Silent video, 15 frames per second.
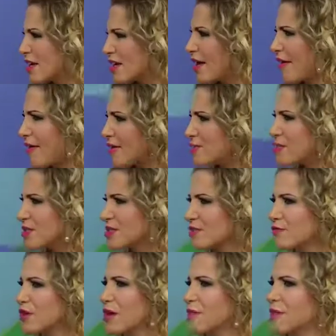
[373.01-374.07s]
nada
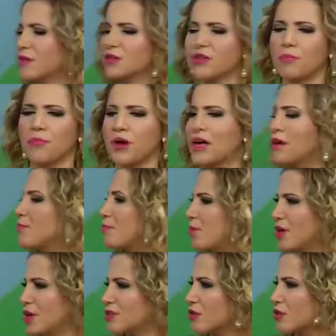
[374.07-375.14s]
específicamente. o sea, puedes,
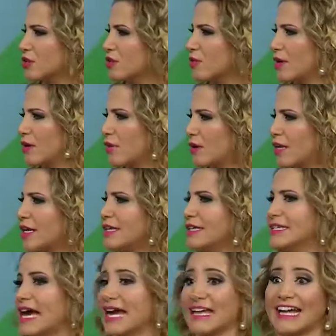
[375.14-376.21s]
puedes continuar con él
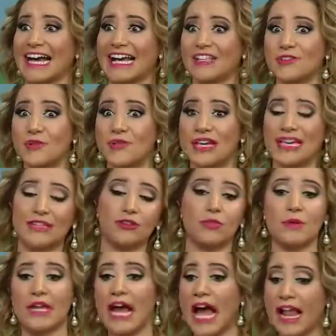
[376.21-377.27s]
y ya, en caso de que
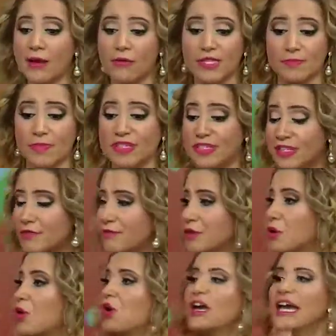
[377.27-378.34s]
tuviera algo
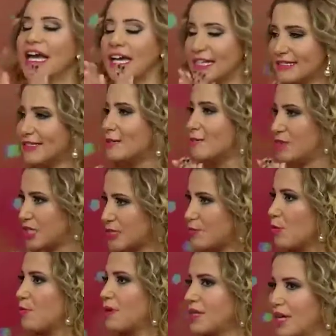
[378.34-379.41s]
específico, ese
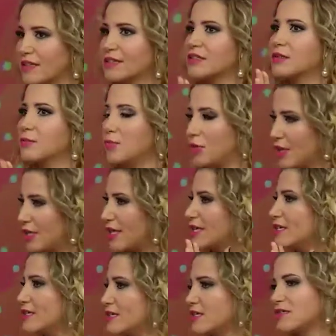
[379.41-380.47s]
mismo pediatra te puede
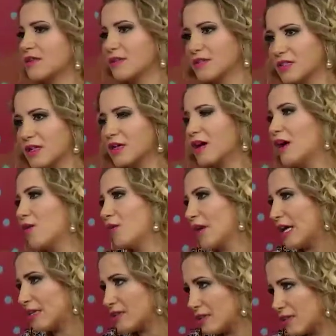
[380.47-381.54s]
decir, ¿sabes qué?
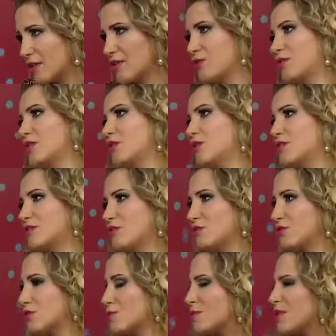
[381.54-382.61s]
Ahora sí te toca ir con este
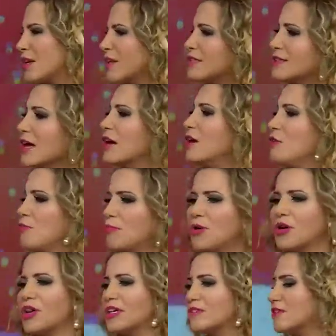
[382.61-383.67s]
otro especialista
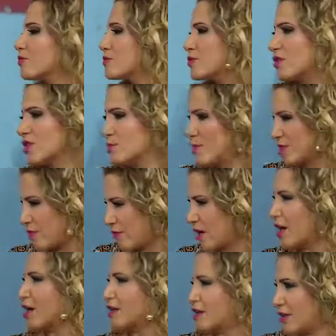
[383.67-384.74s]
por la situación
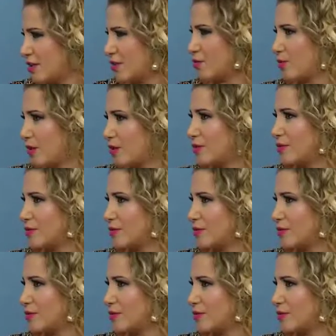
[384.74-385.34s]
específica que tiene tu hijo.